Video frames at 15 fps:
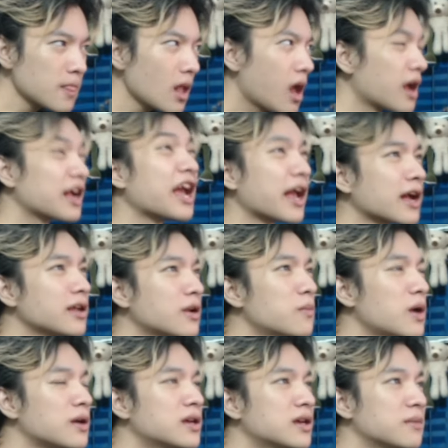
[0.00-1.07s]
thằng Kiệt á, đúng
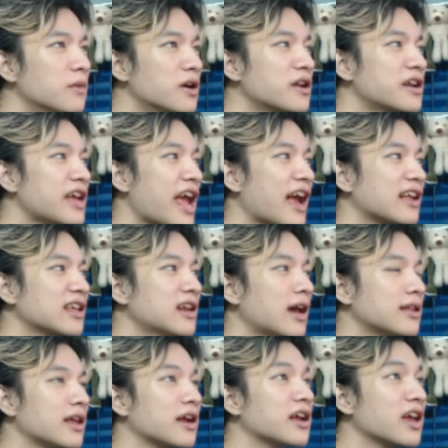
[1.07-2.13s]
rồi, bữa đó đi ăn với
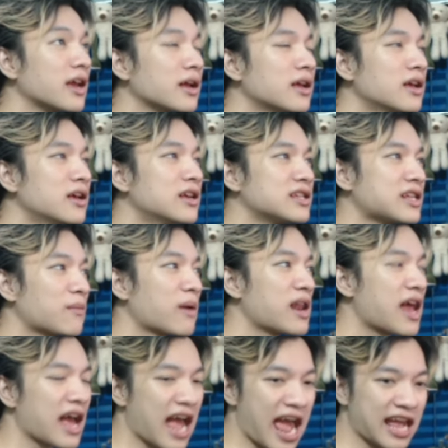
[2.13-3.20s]
lại thằng Kiệt, xong cái
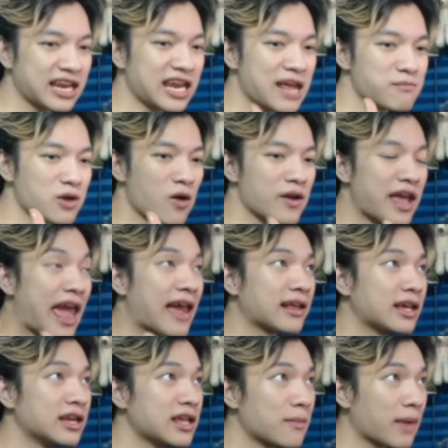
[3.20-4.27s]
là hai anh em ngồi ăn
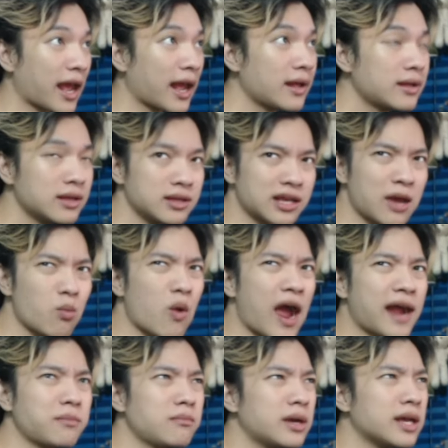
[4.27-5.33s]
vậy đó nha má. Cái
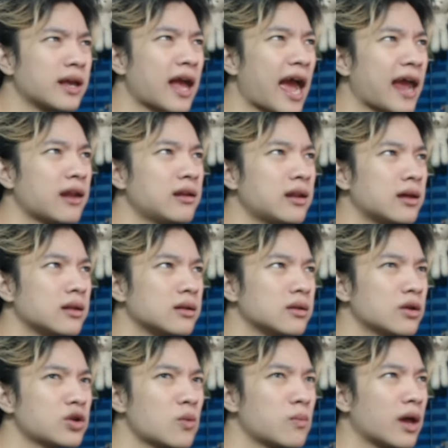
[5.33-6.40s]
quán mì cay đó là
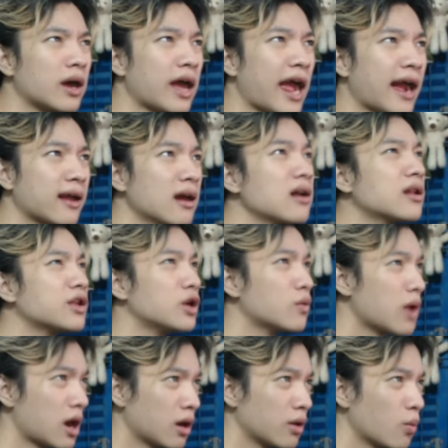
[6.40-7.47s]
nói chung là ăn rất là nhiều
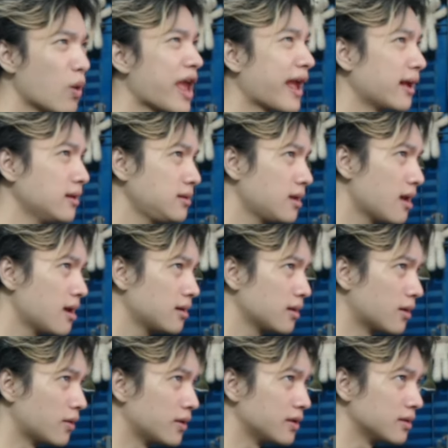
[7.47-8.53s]
lần rồi, quen hết trơn
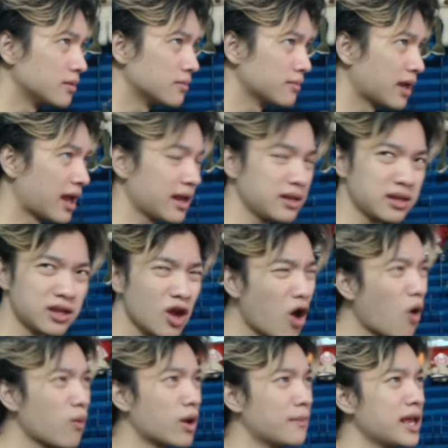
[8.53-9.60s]
rồi, là
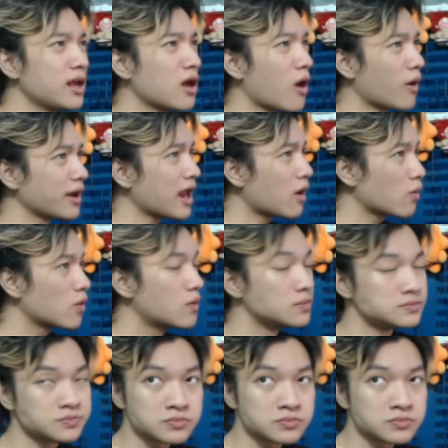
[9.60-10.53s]
vô là biết ngồi ở đâu luôn.